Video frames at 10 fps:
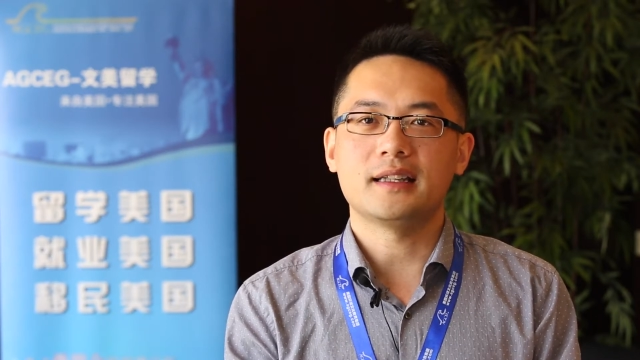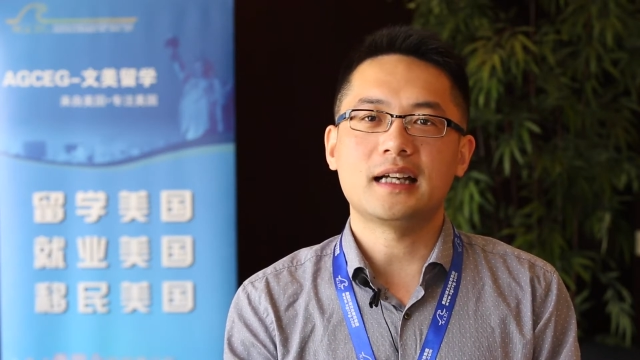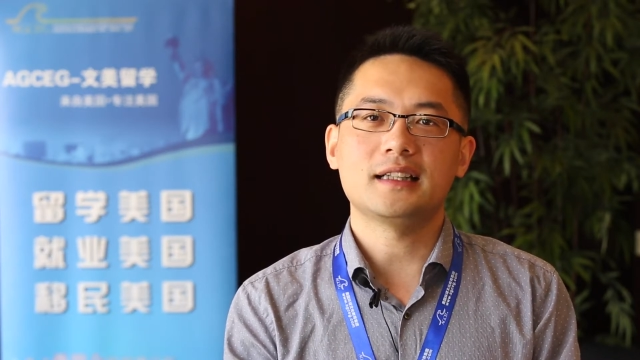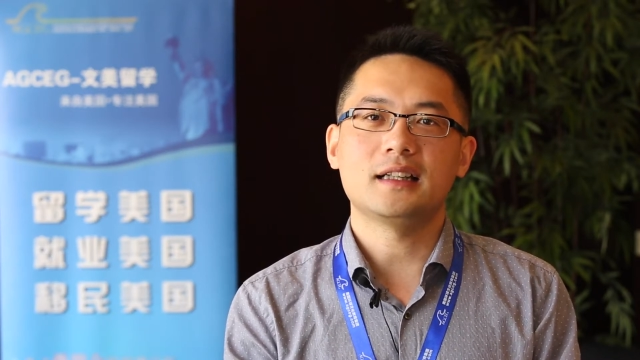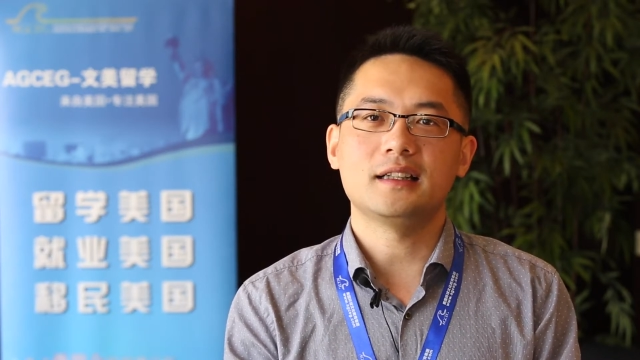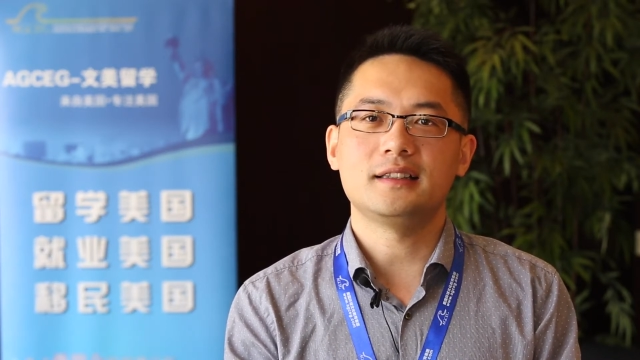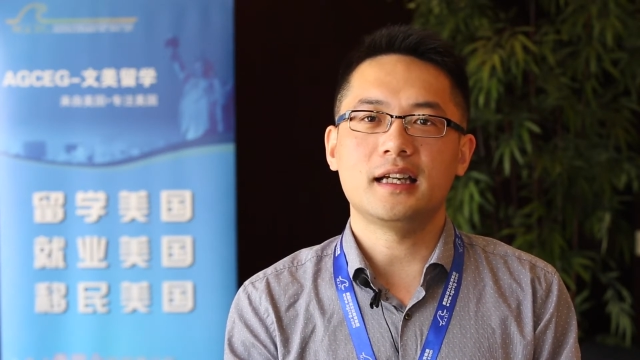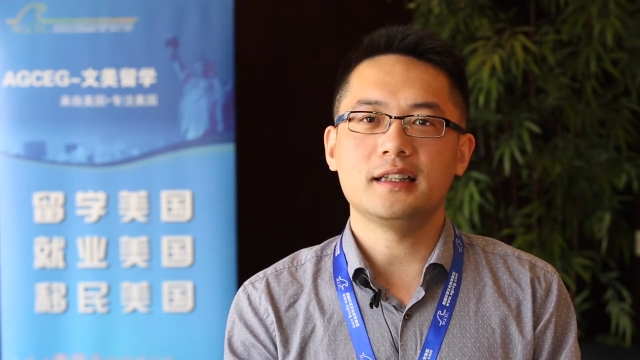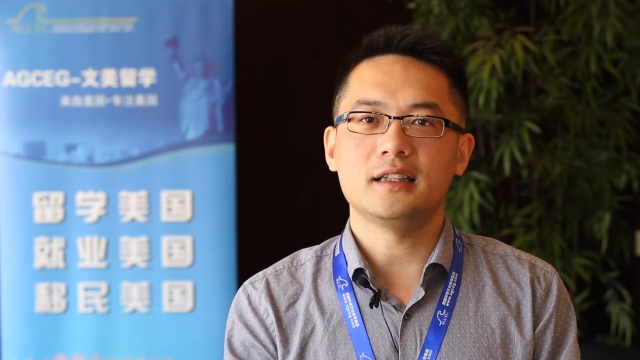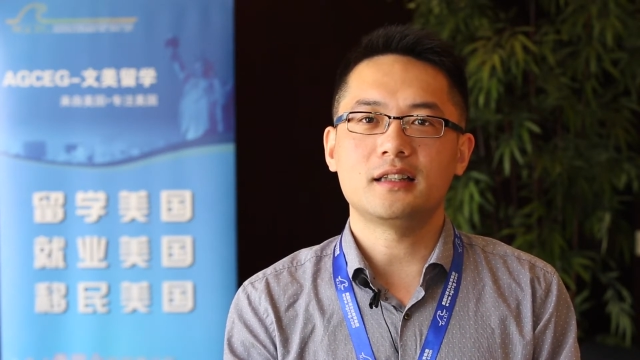给大家的
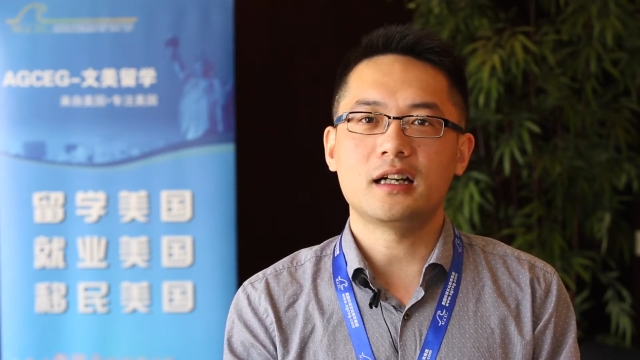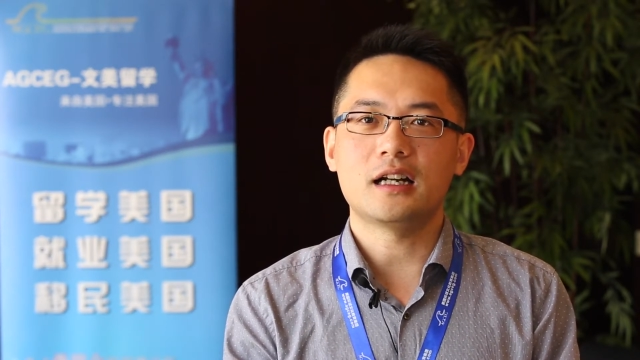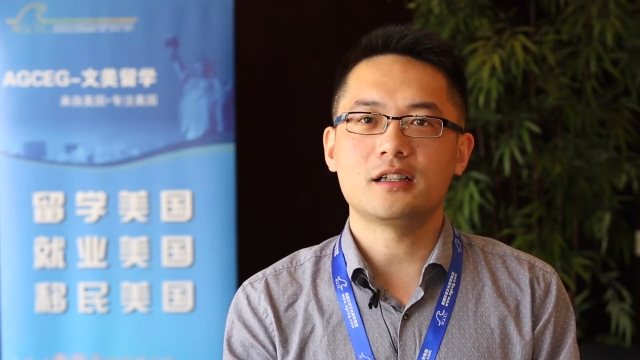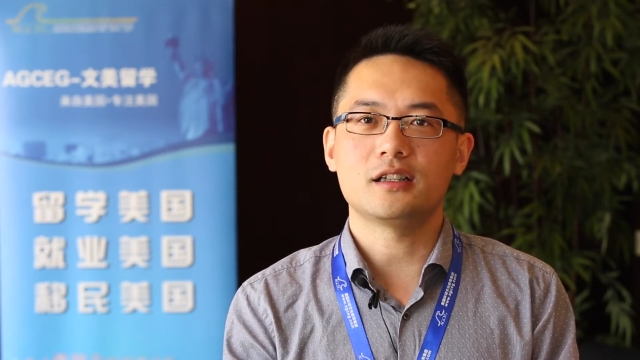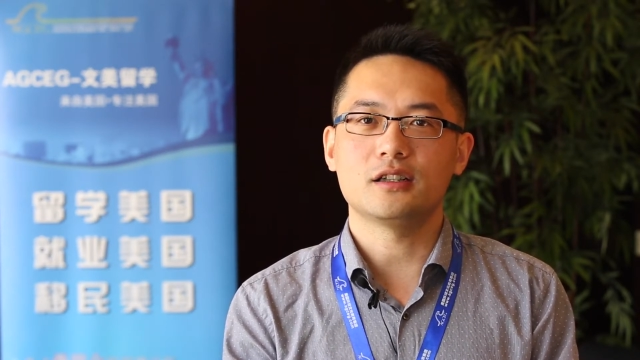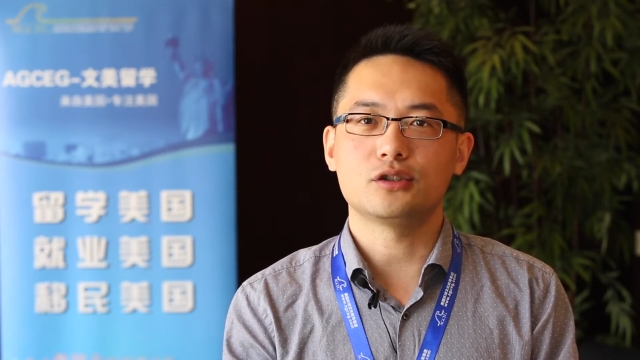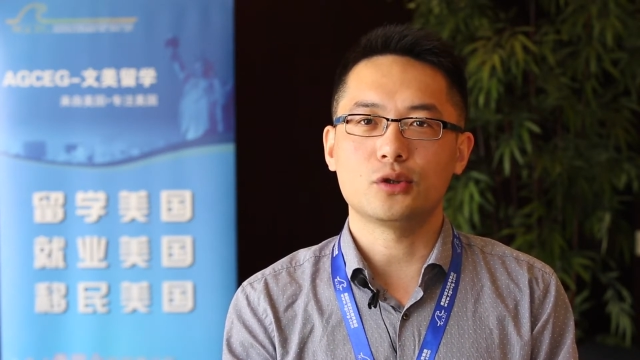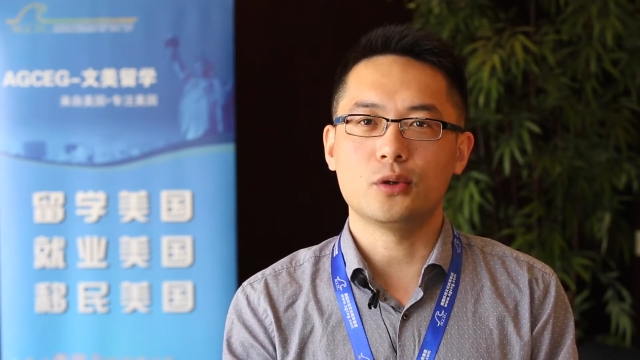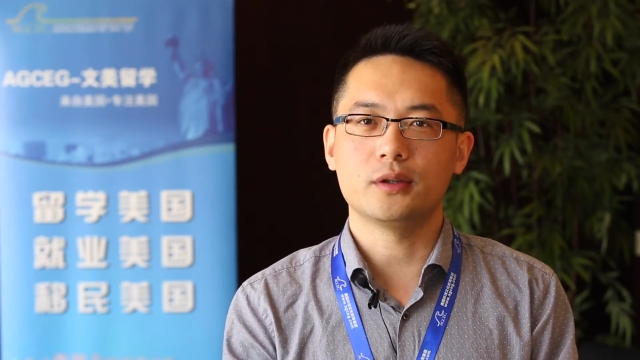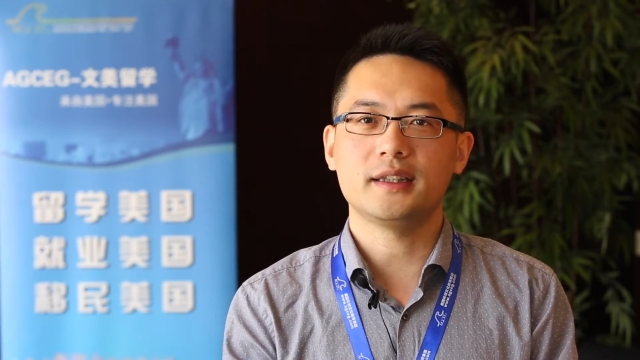建议当然是
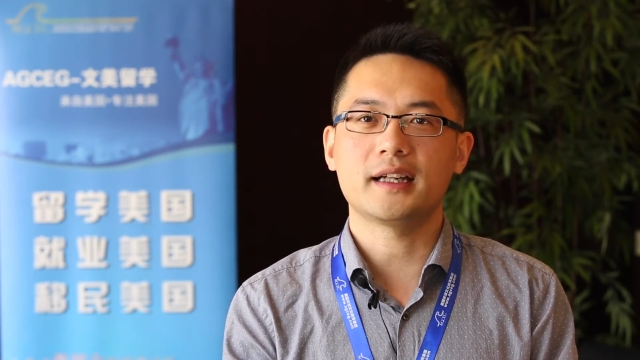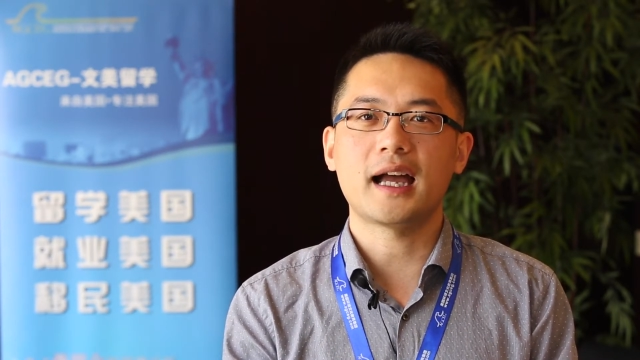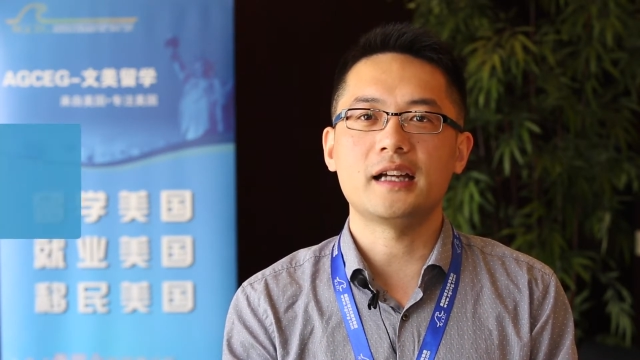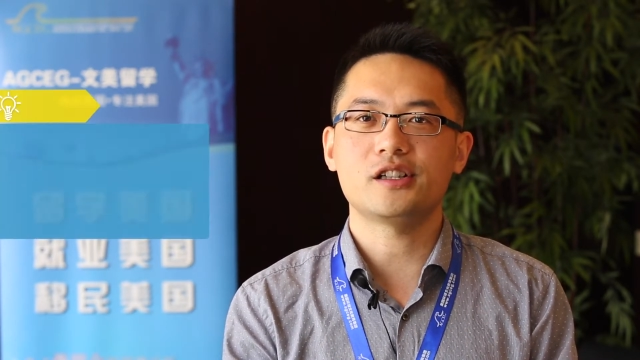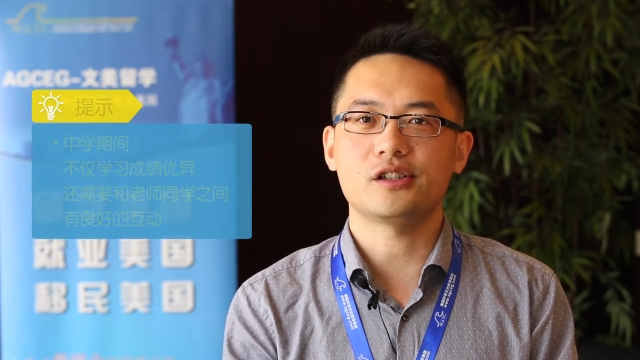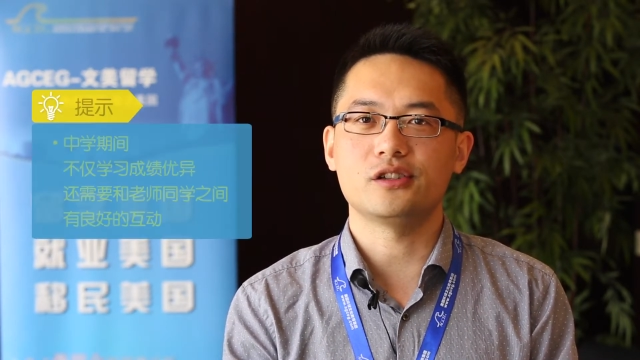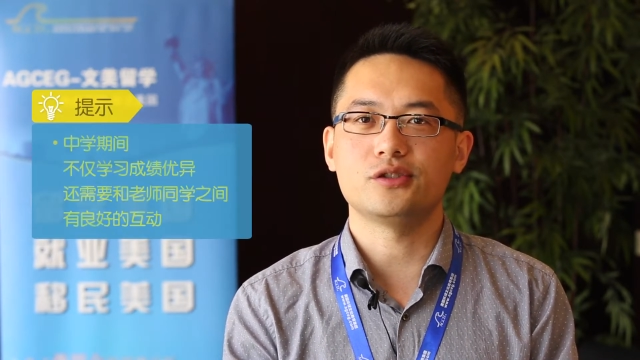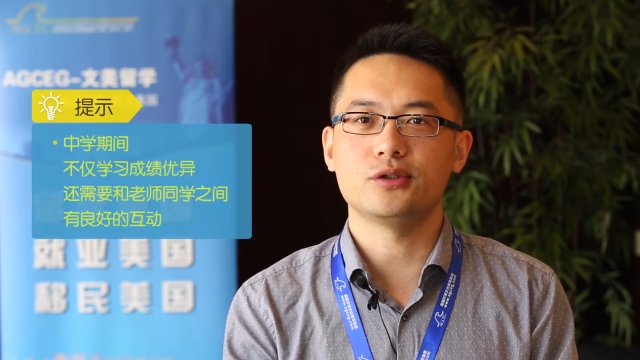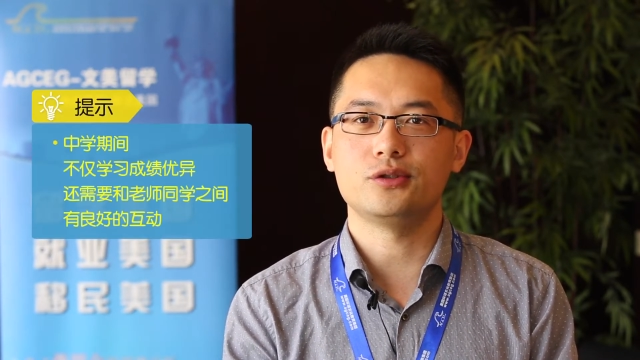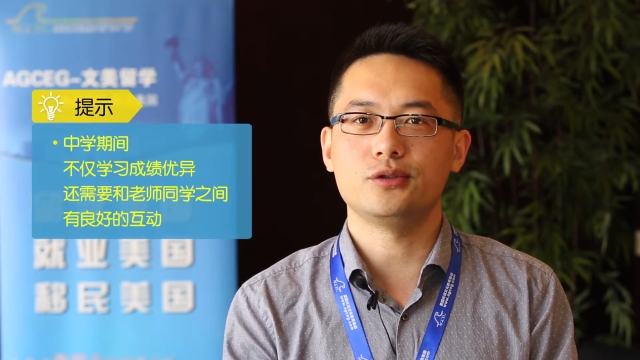从一开始
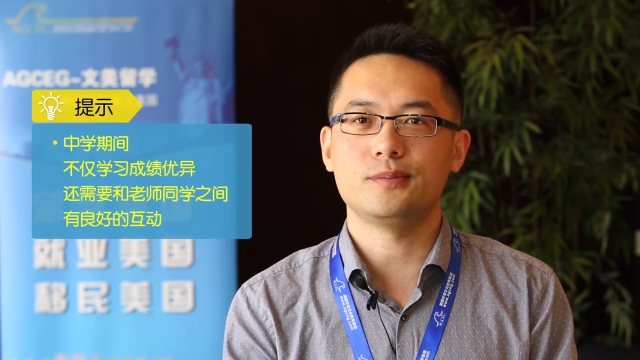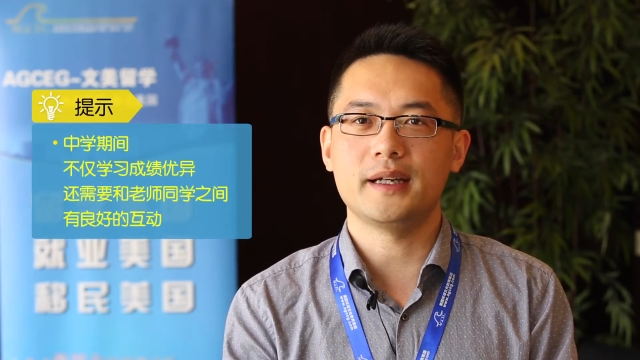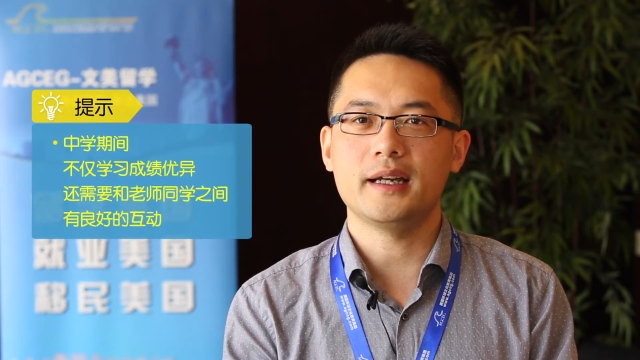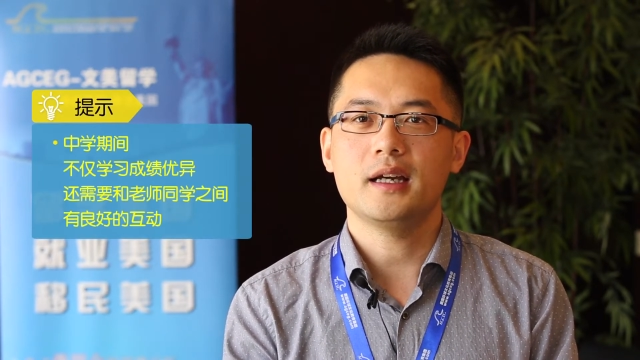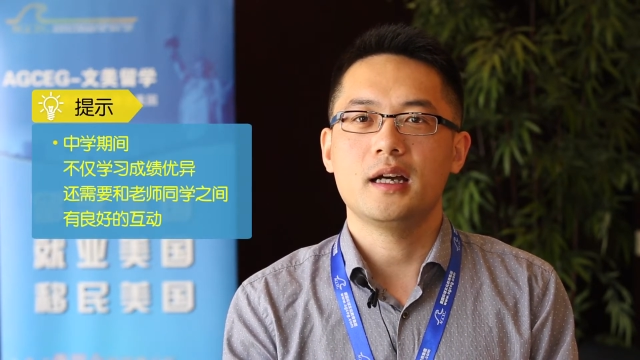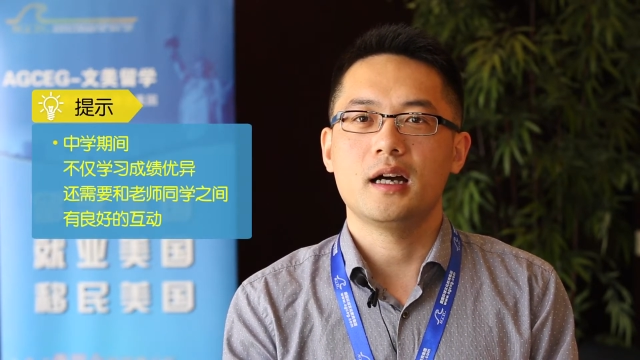就具备